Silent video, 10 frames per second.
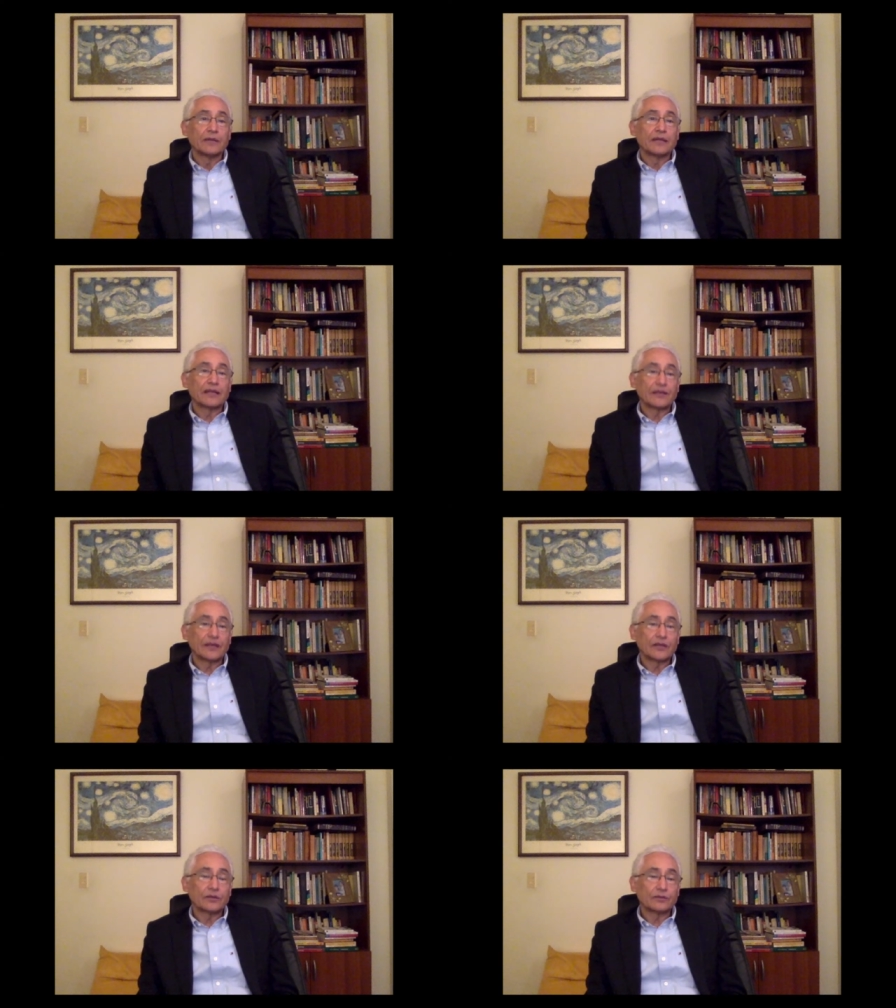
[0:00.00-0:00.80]
Me
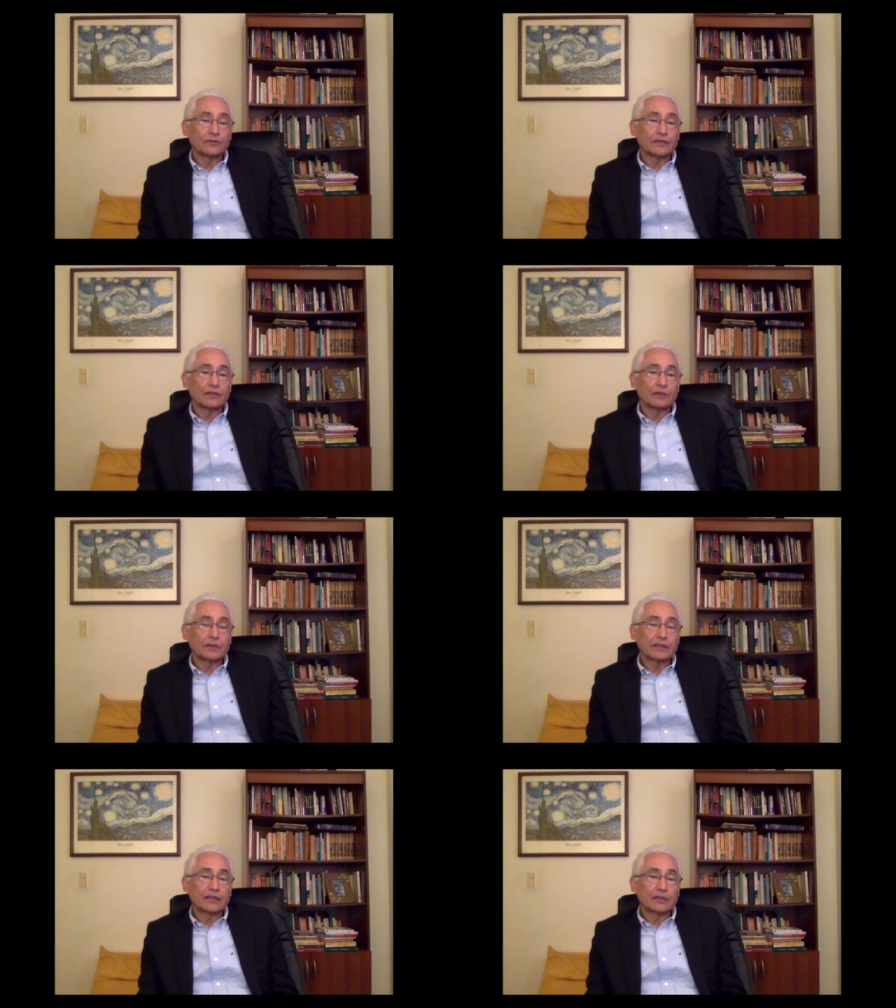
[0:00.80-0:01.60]
refiero, en
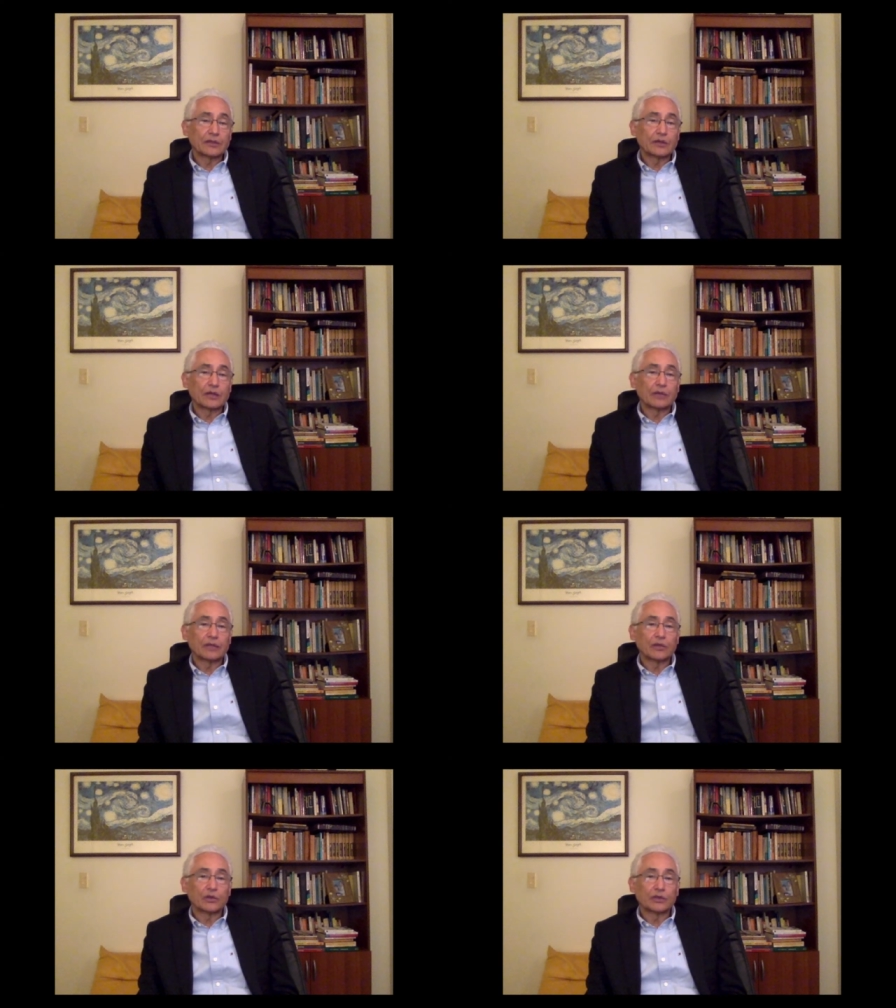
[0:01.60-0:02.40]
primer término, a la
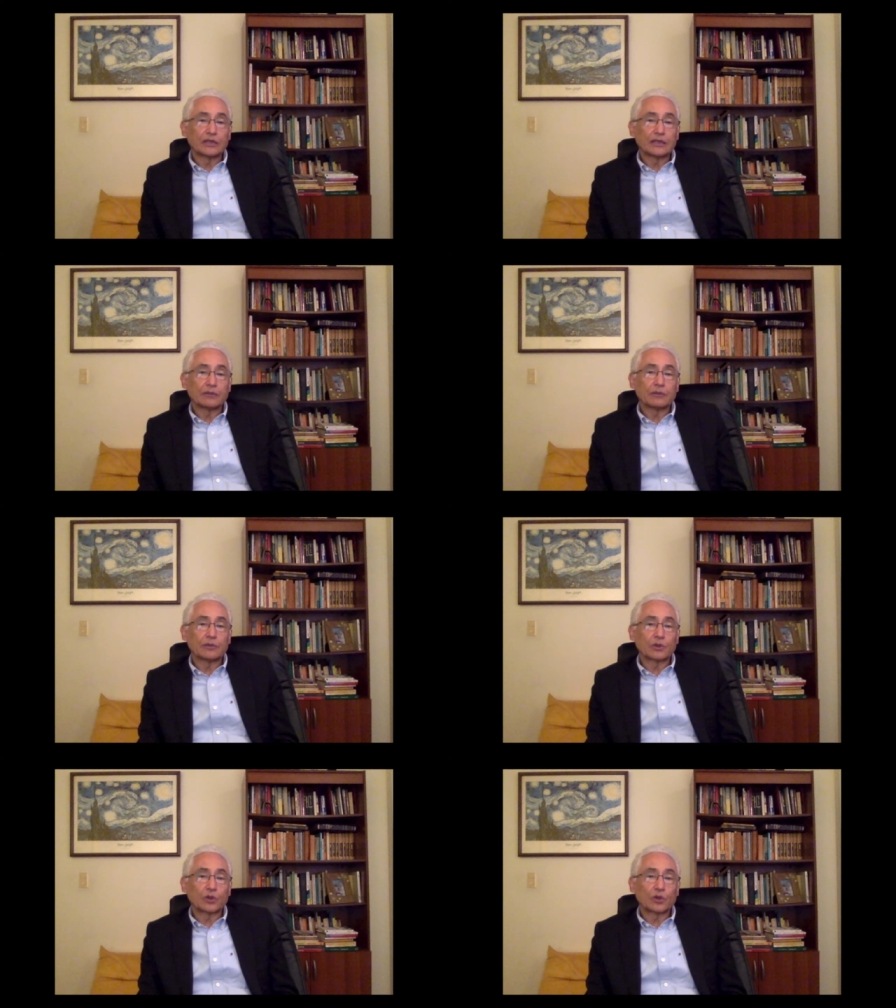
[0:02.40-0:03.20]
pregunta de
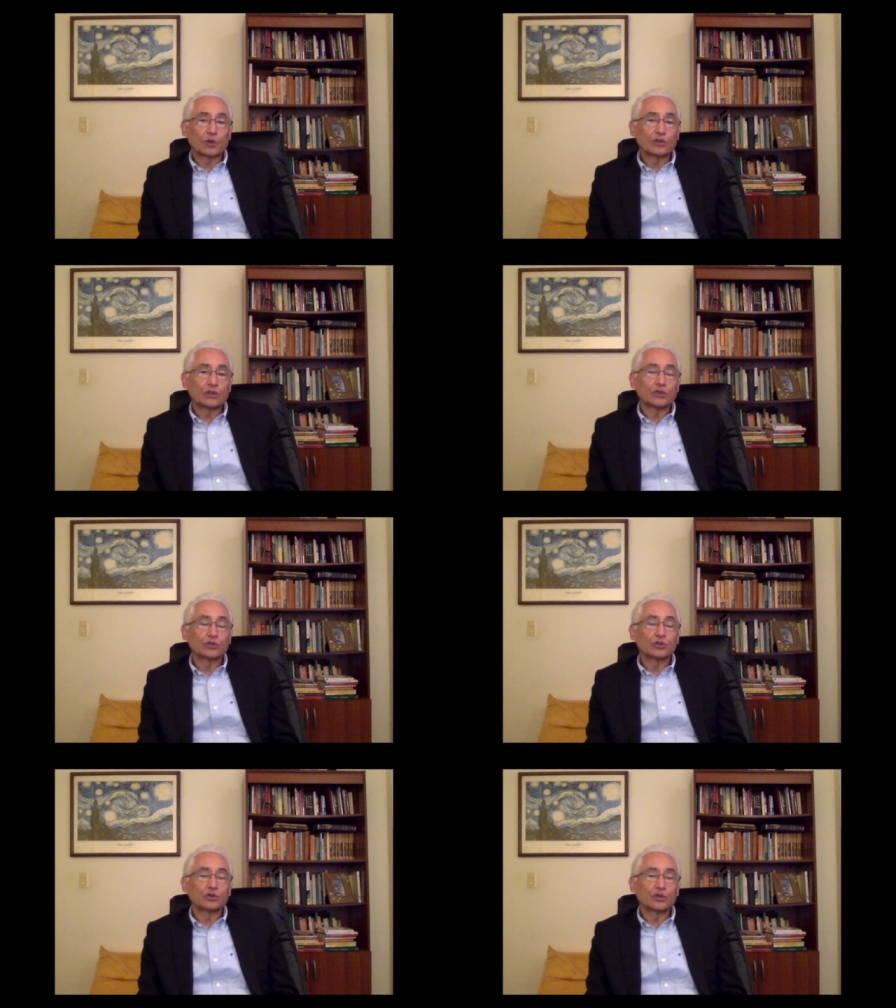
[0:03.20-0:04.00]
por cómo se
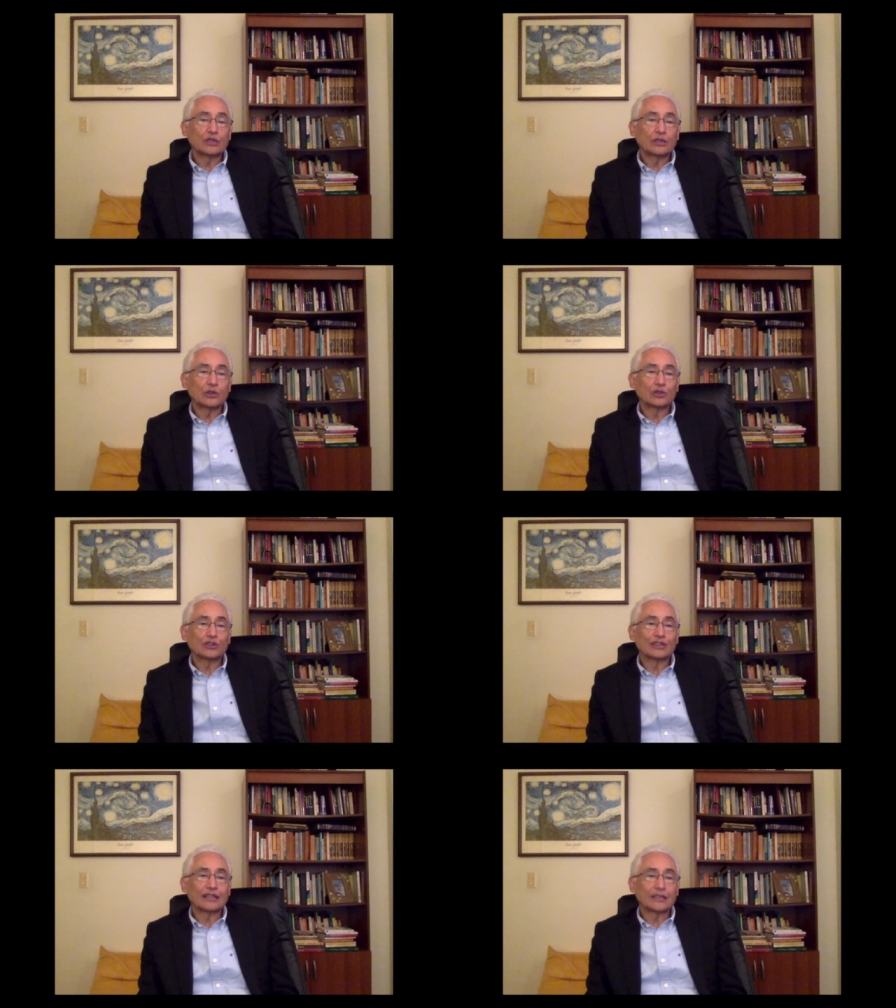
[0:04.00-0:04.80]
construyen los
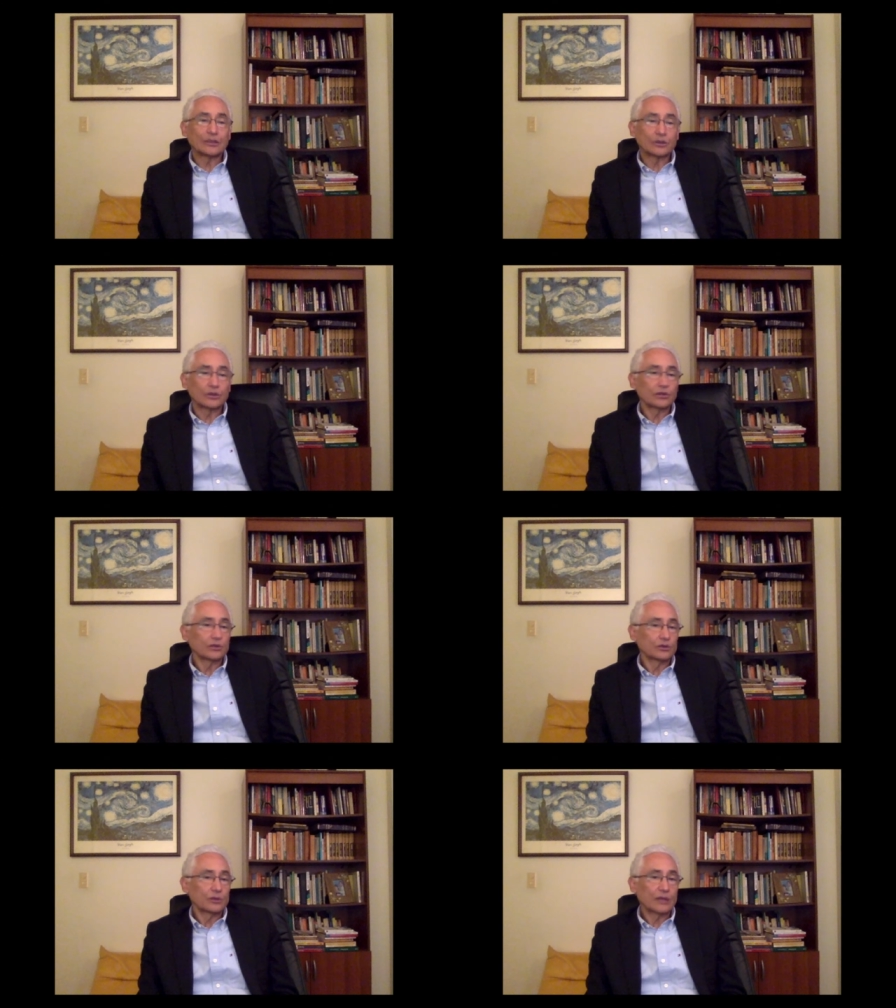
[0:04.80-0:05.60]

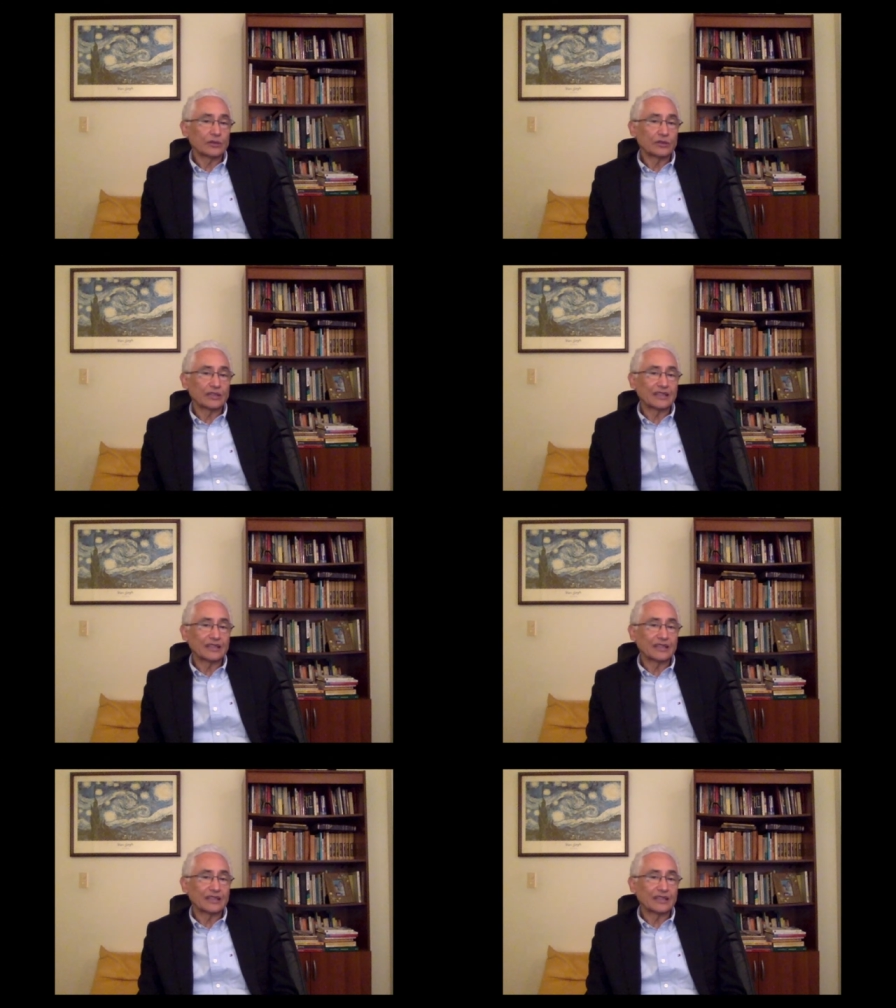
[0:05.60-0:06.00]
territorios urbanos,